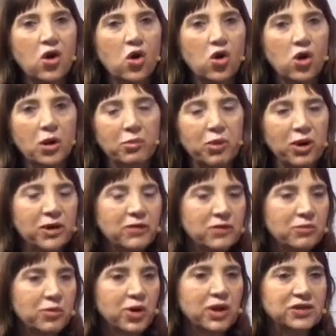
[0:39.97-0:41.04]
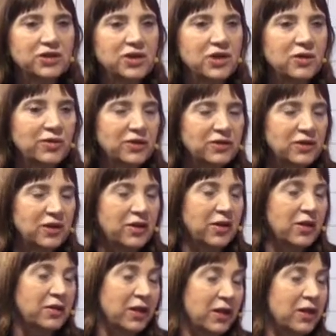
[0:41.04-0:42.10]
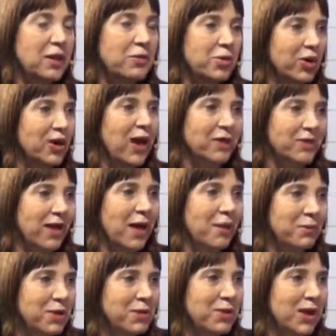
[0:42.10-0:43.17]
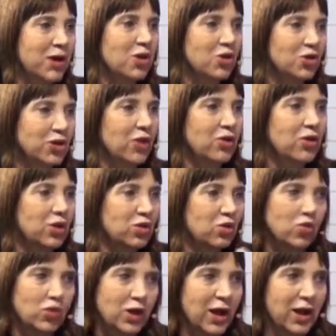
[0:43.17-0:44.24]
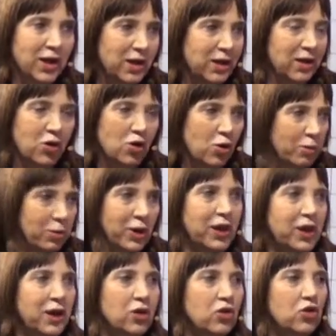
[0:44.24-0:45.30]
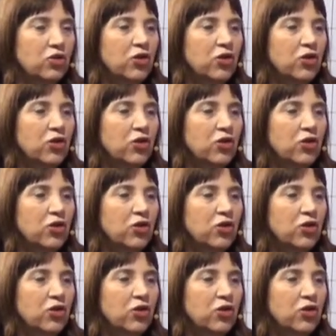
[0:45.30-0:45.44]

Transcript: o que parecen por allí difíciles de entender, porque hasta a mí me ha costado estudiar los pliegos,